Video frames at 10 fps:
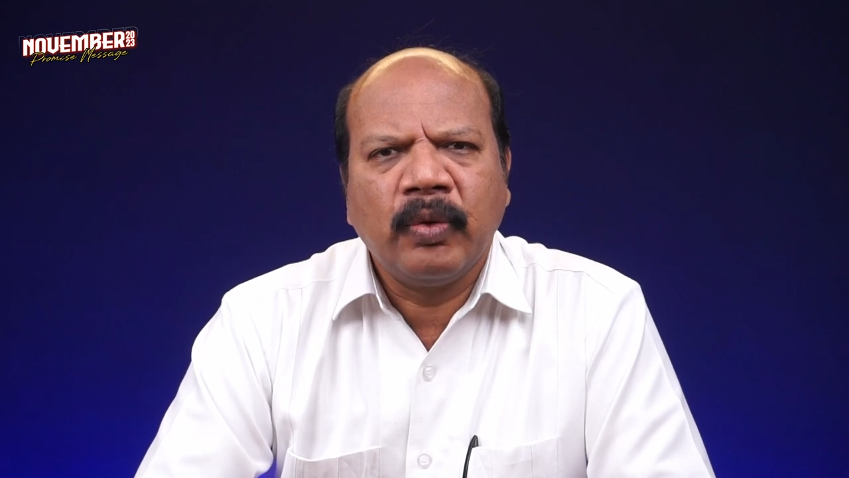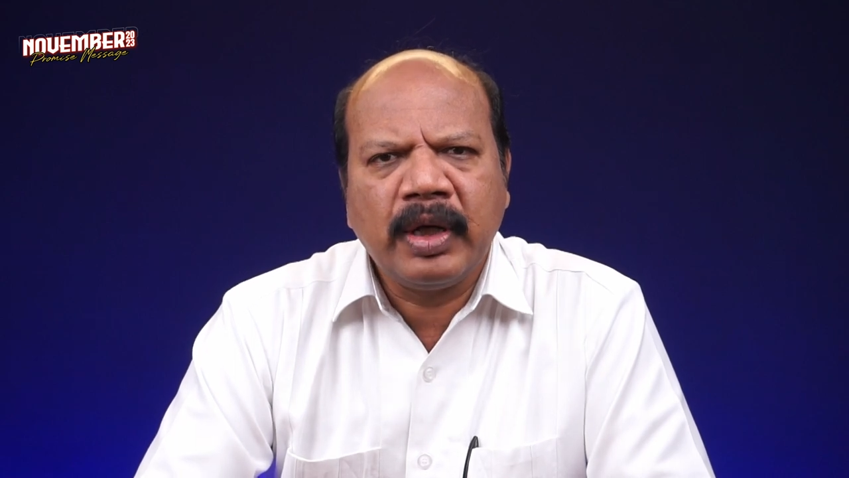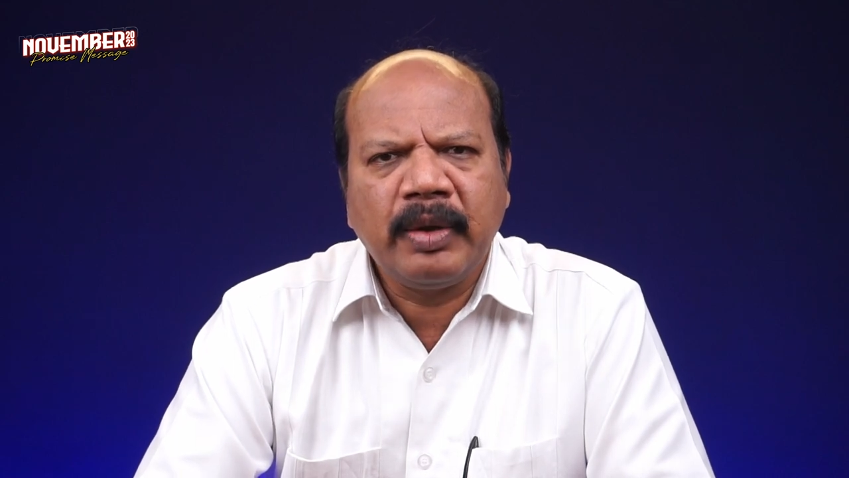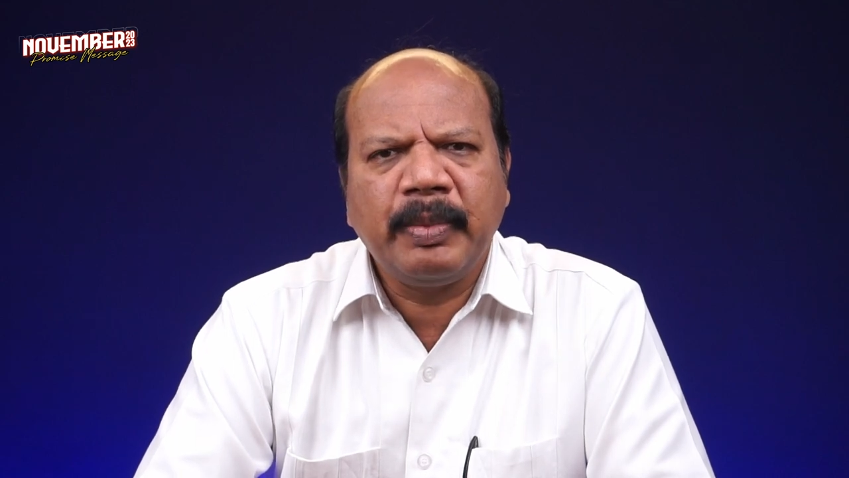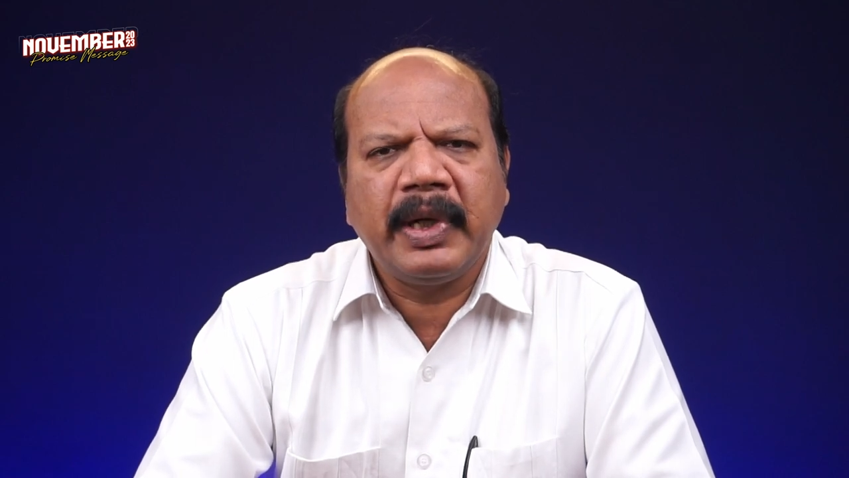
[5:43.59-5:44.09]

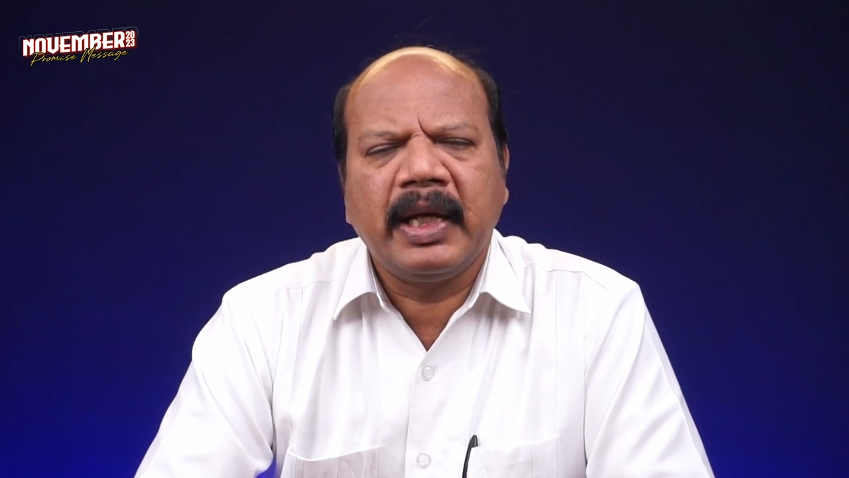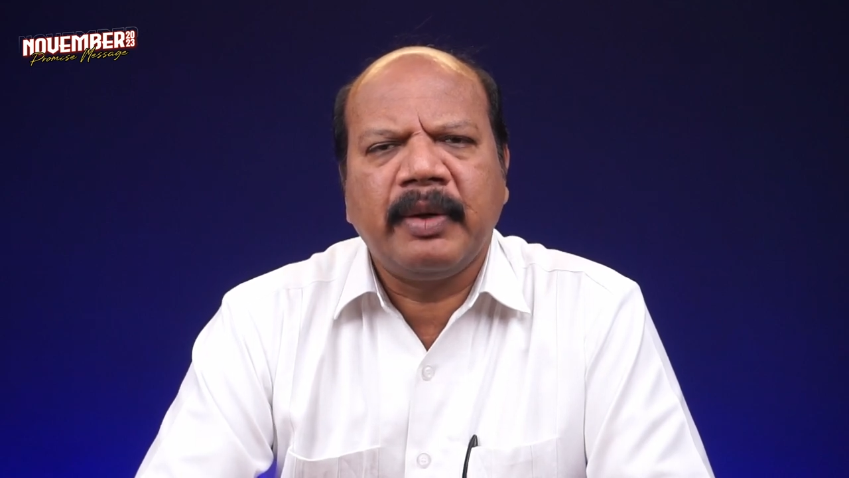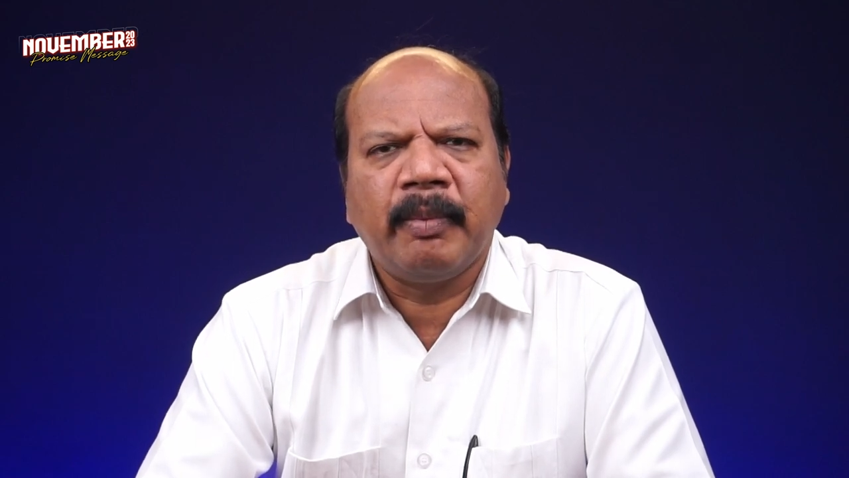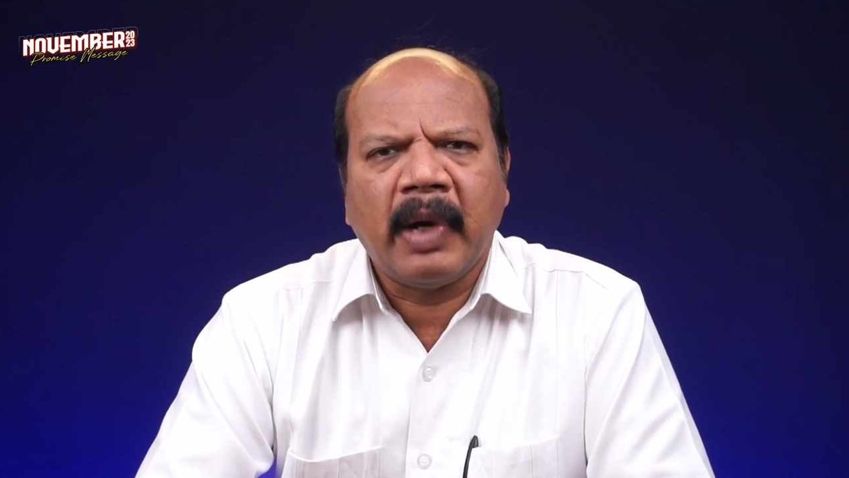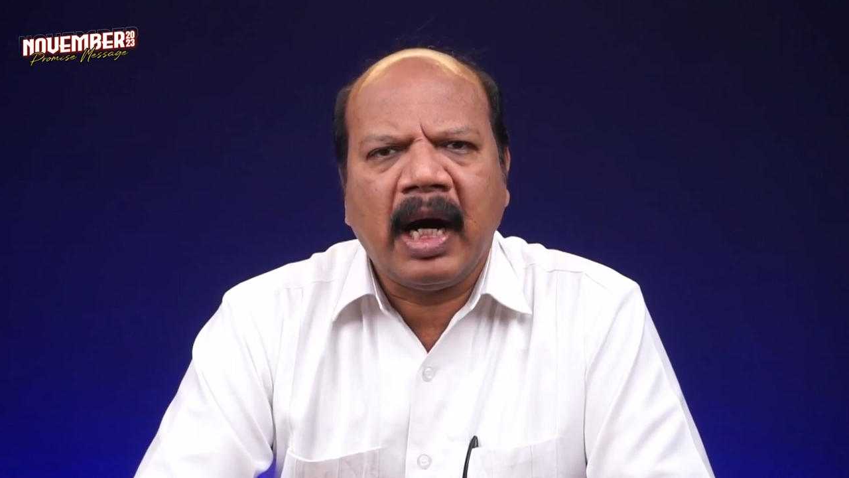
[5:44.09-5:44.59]
ஒருபடி
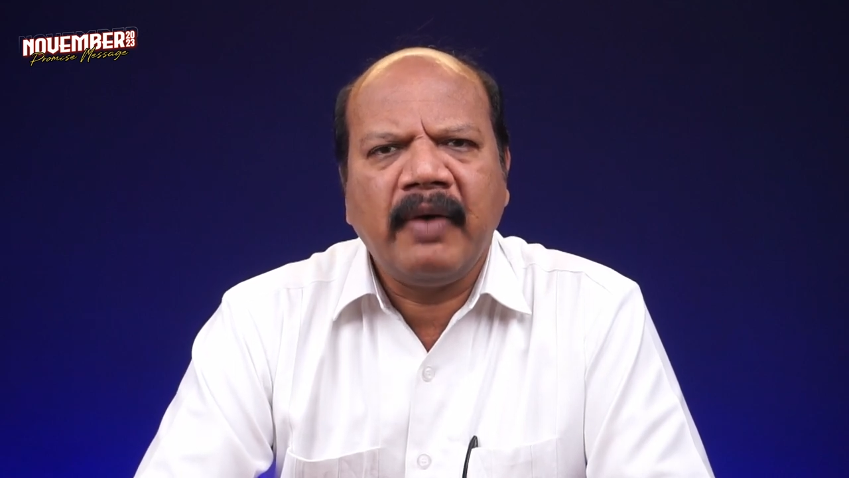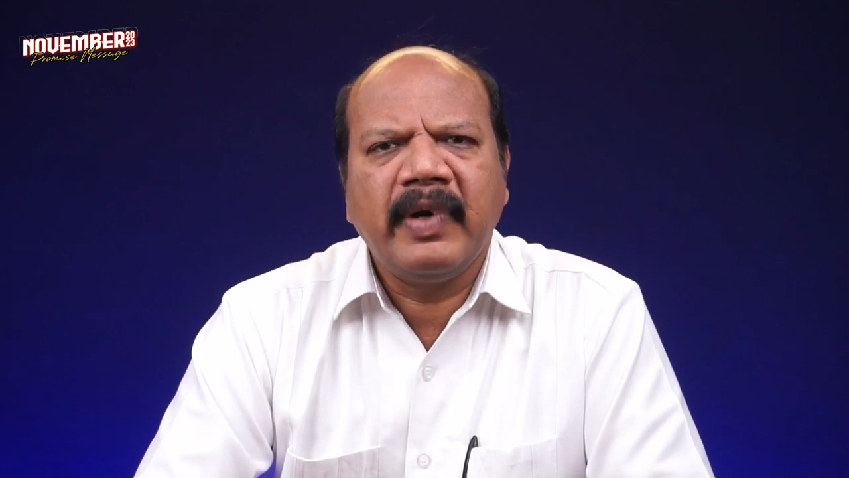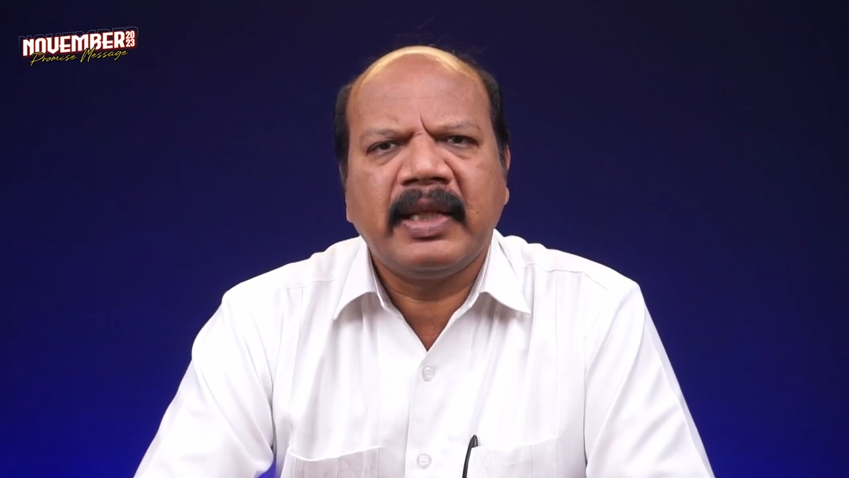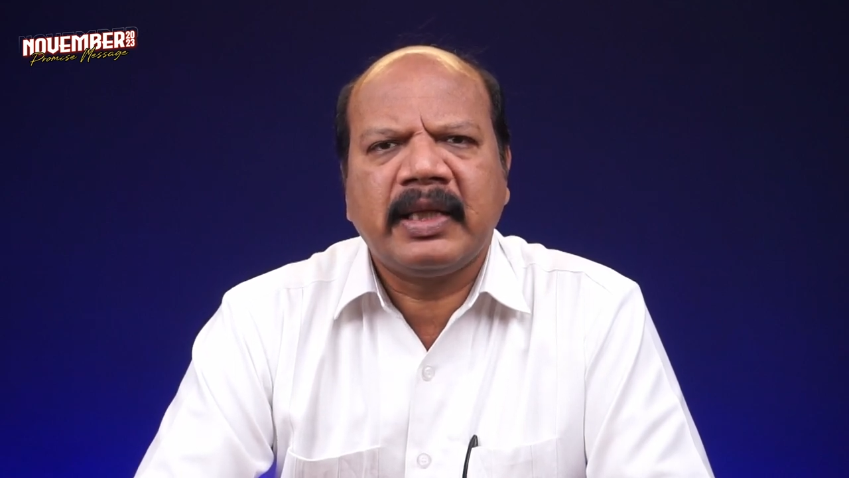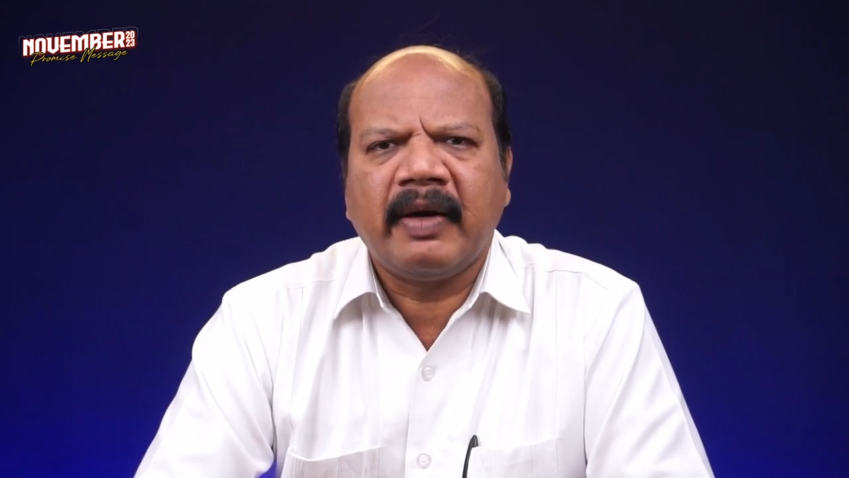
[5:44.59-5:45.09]

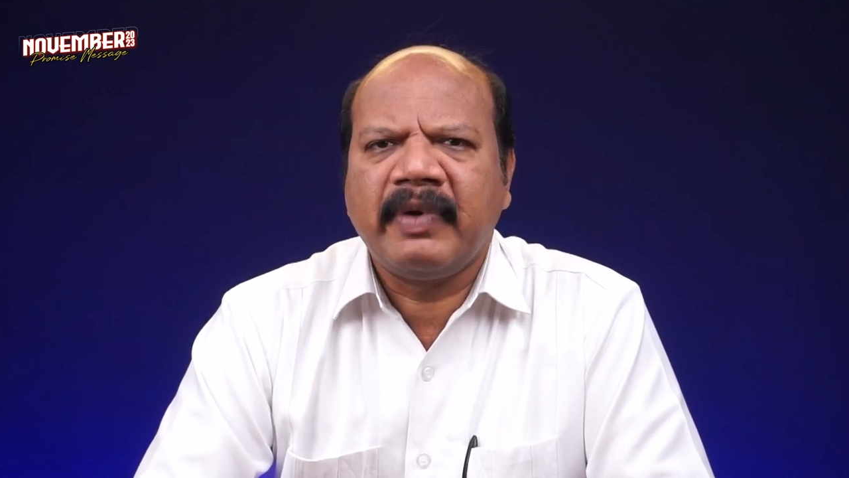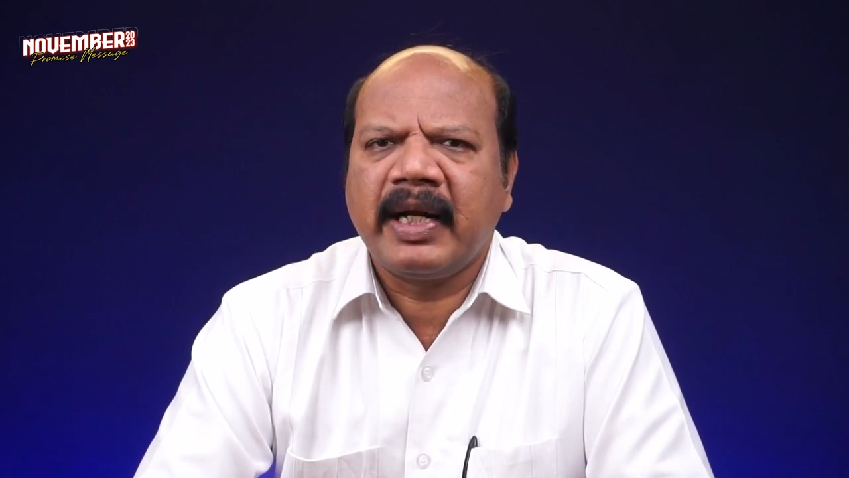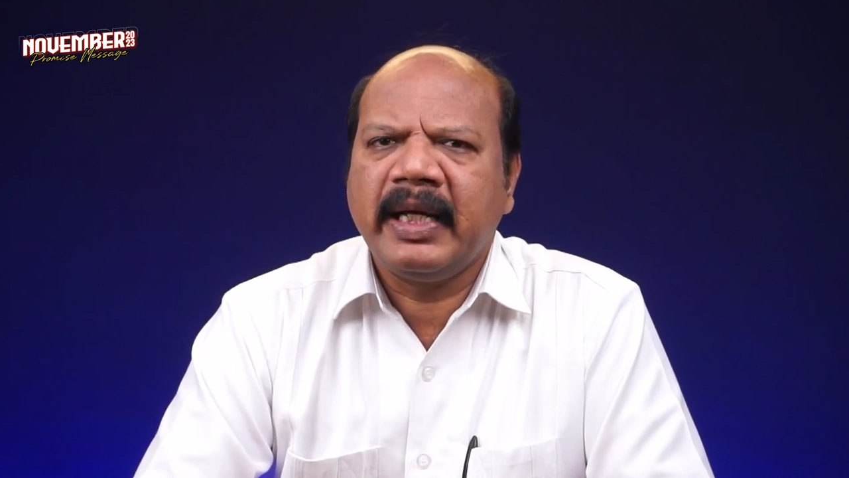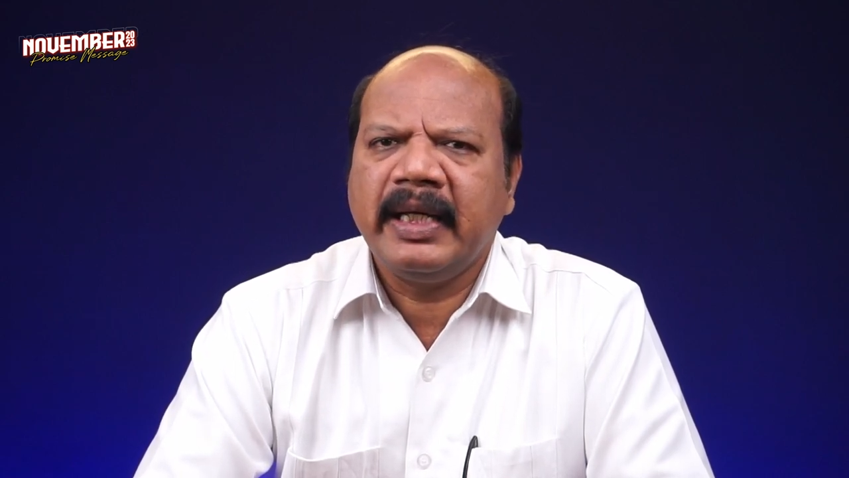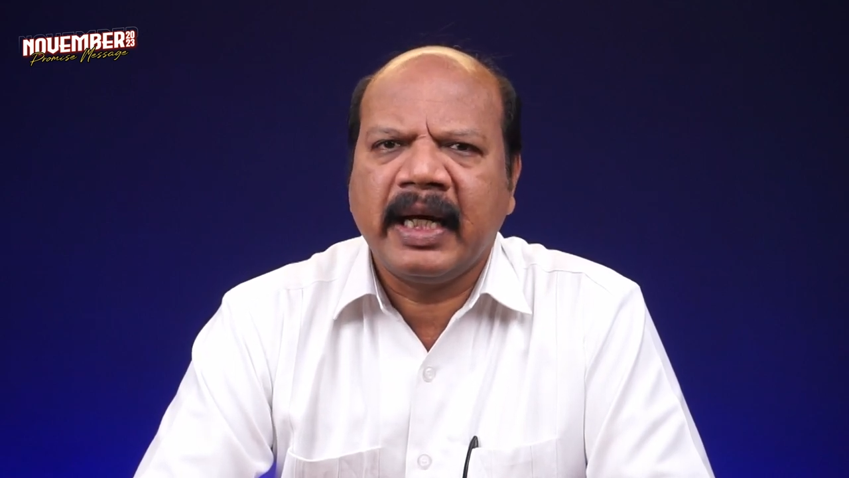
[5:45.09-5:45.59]
மாவை தவிர